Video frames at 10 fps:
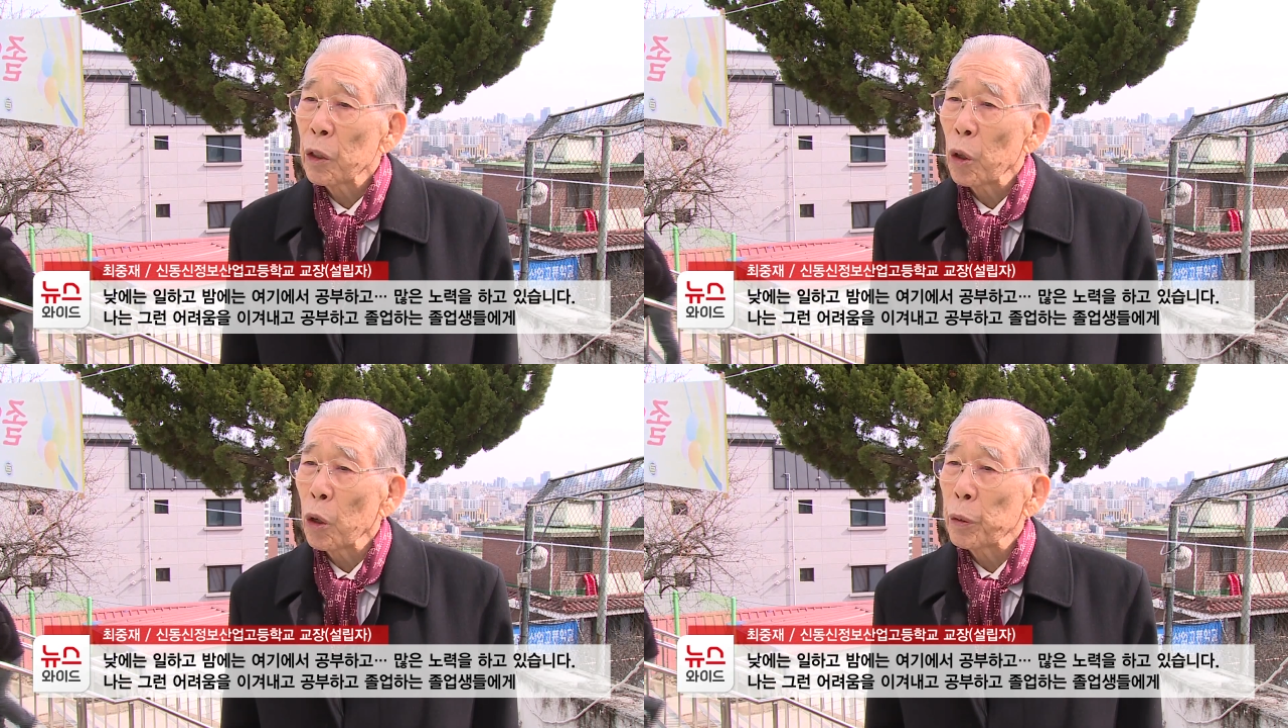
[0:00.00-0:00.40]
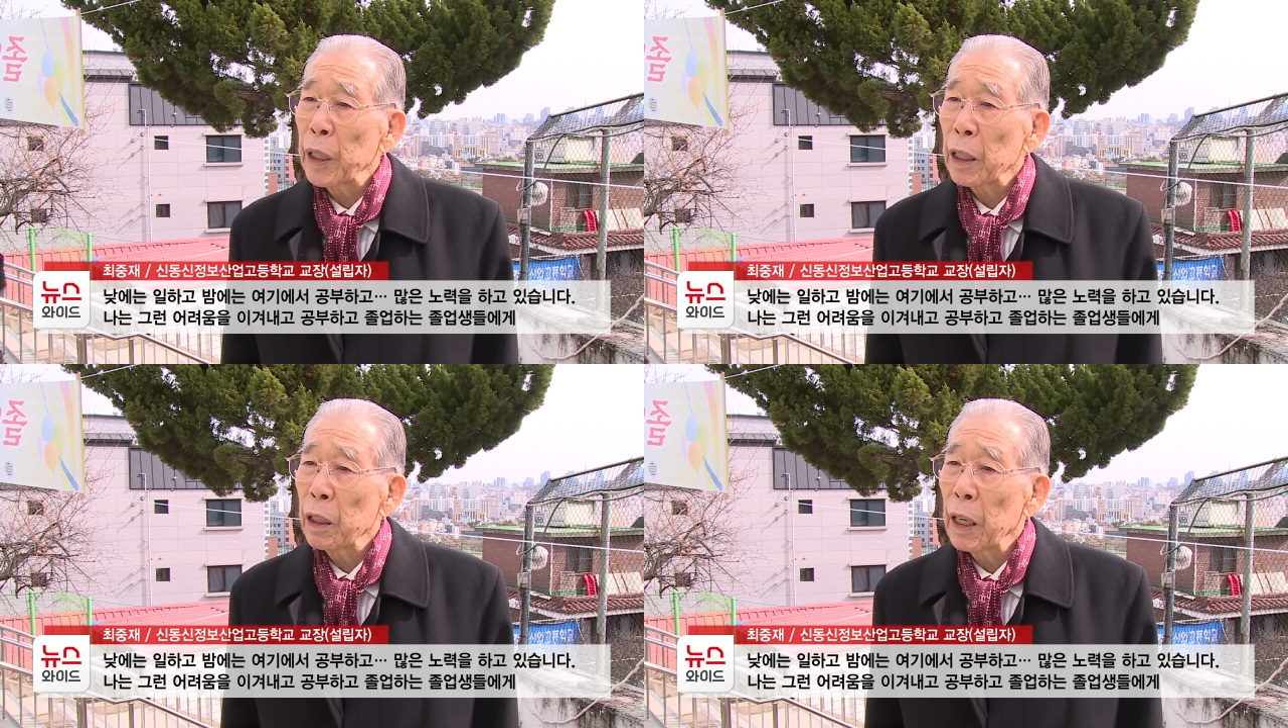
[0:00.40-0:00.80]

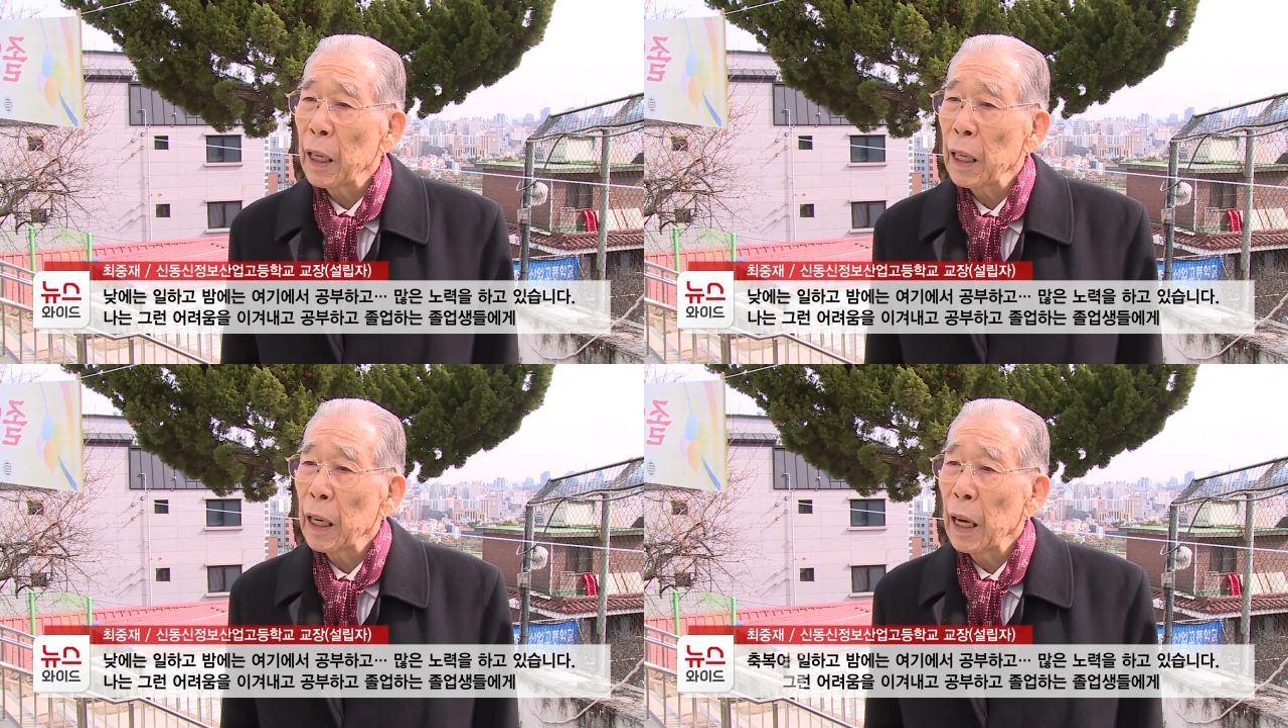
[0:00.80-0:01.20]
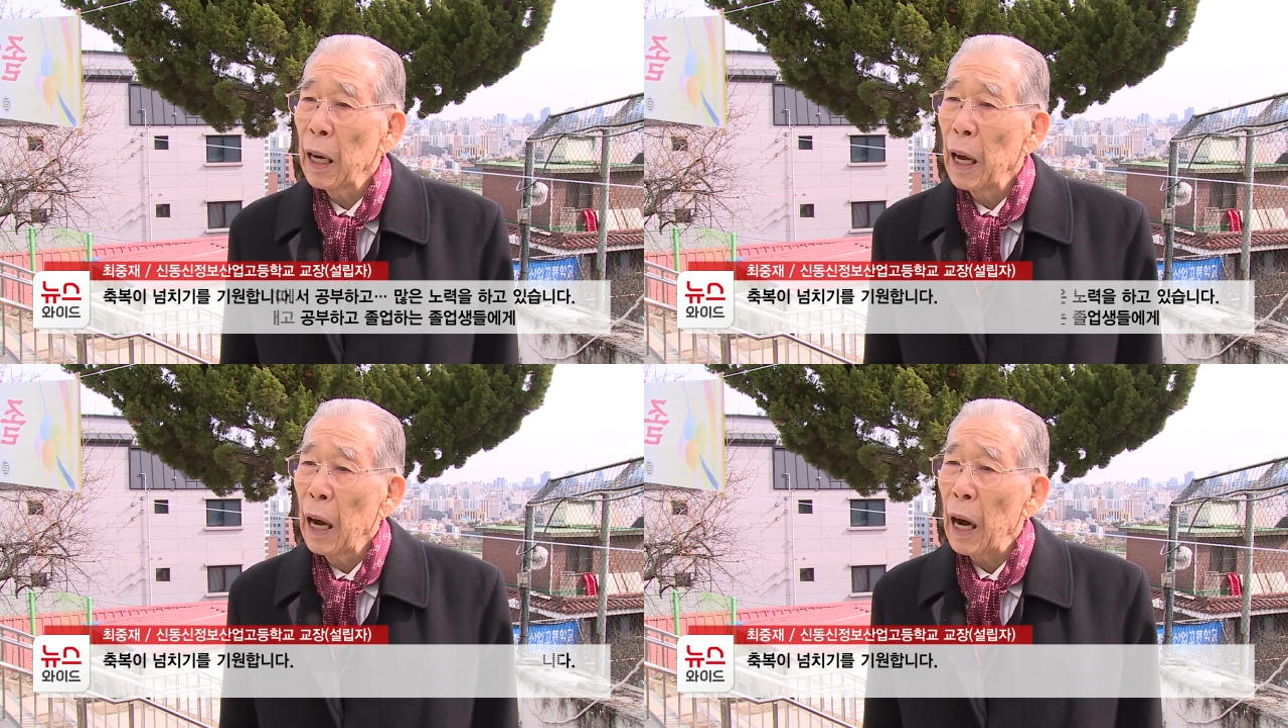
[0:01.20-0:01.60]
졸업생들에게
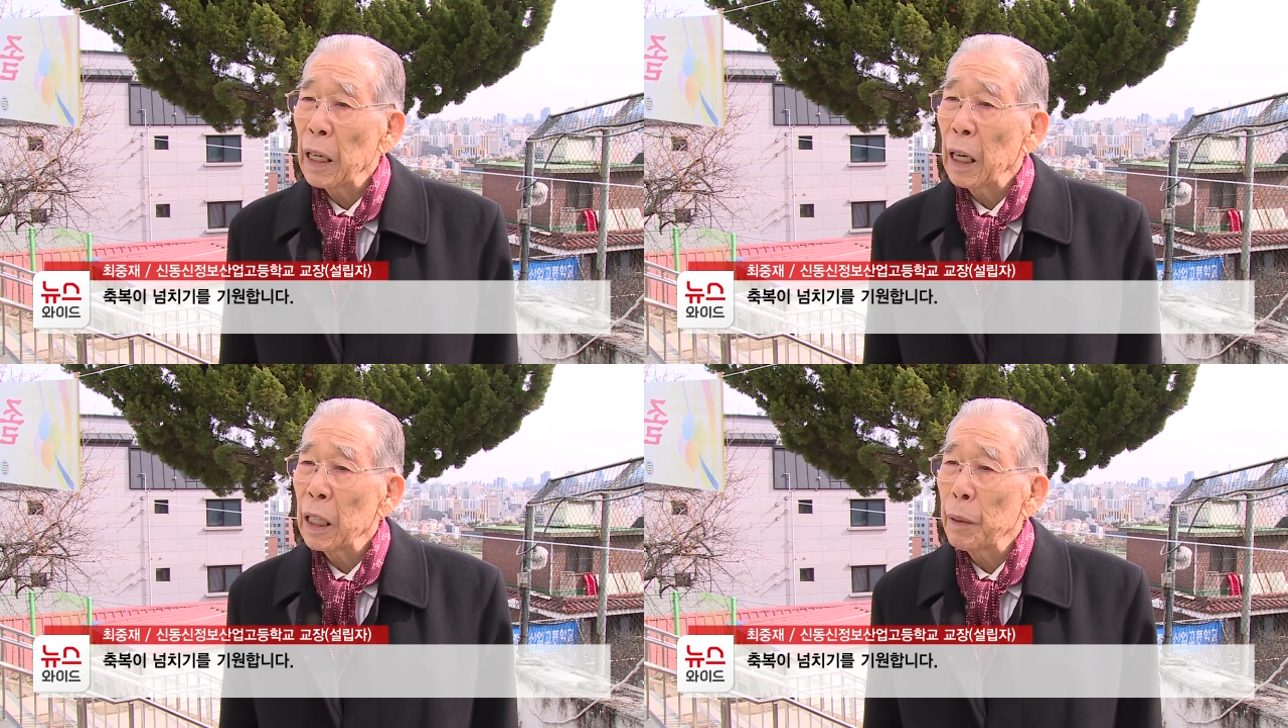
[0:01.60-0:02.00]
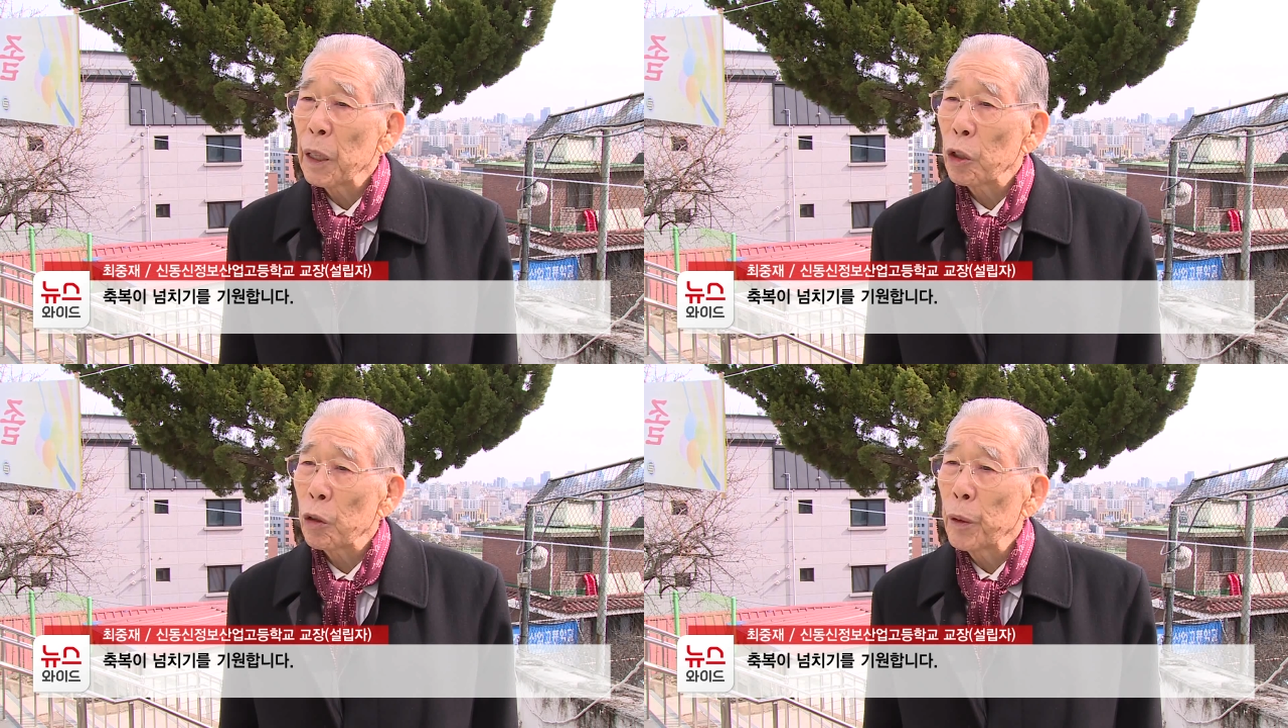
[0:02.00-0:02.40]

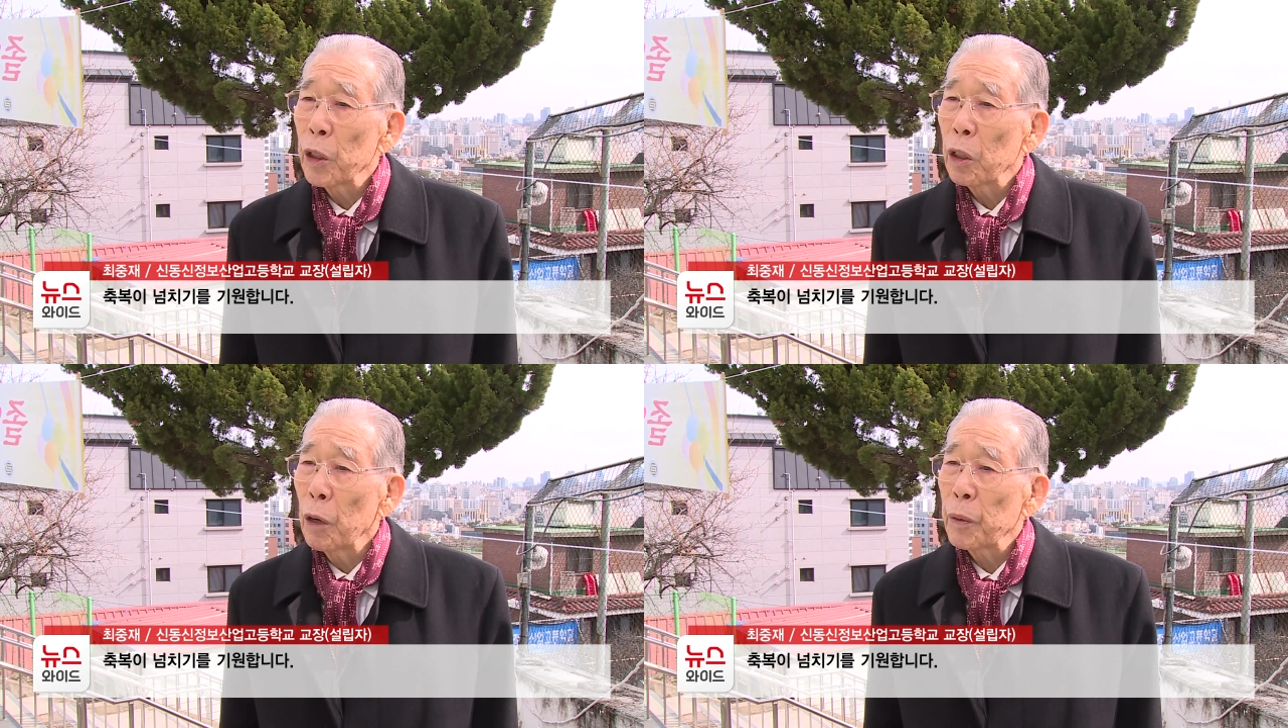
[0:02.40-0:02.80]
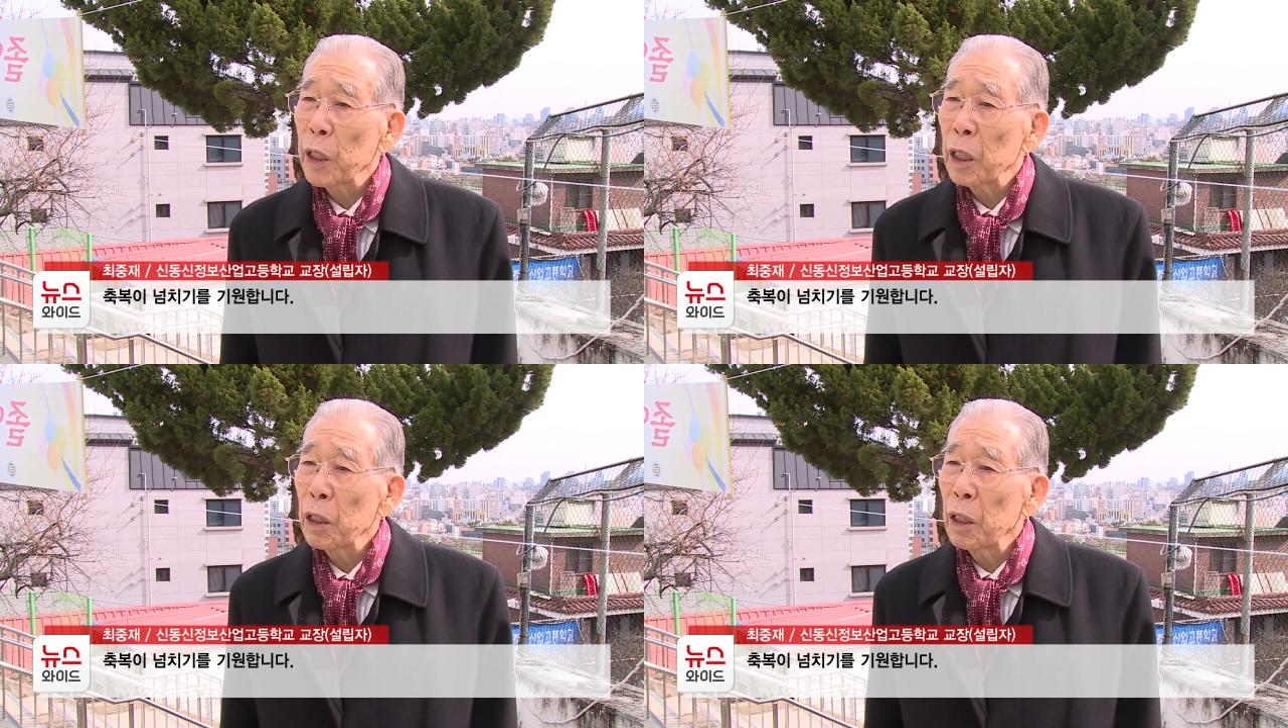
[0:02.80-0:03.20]
하나님의 축복이
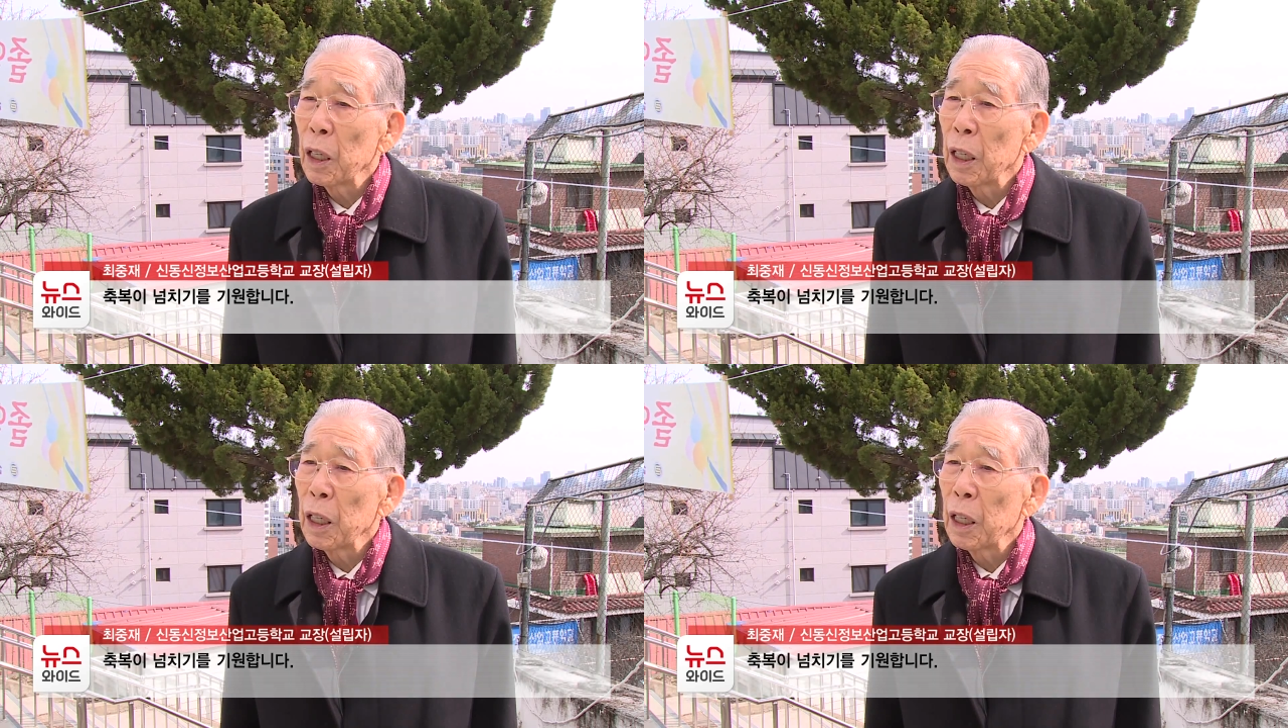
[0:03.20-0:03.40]
넘치기를